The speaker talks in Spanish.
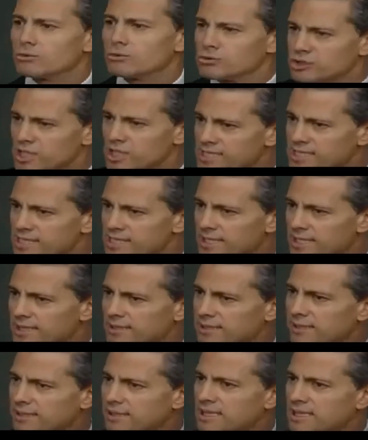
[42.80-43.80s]
la
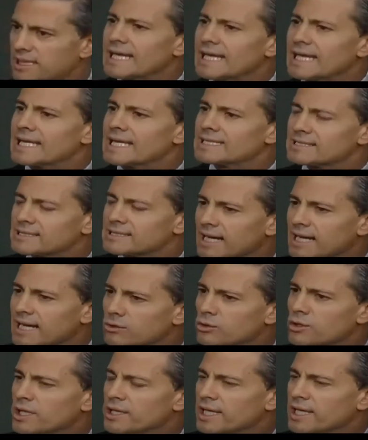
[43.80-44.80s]
justicia y el
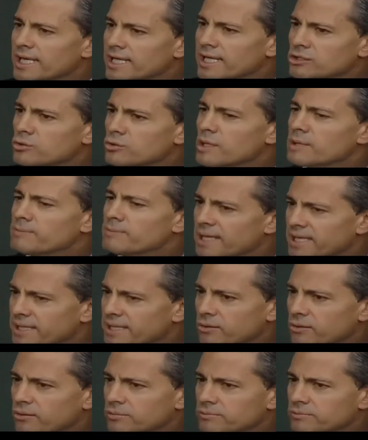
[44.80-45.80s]
Estado de Derecho en
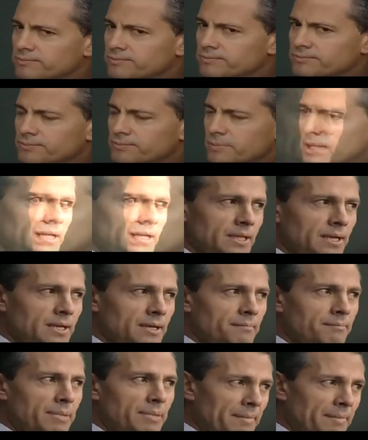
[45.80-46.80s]
México.
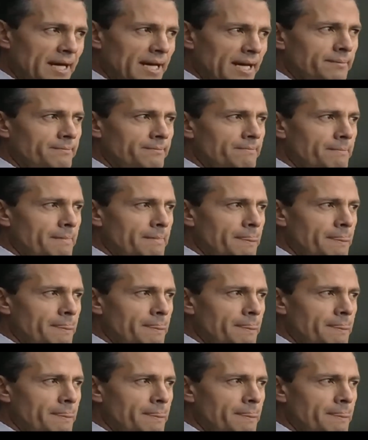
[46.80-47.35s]
Primera,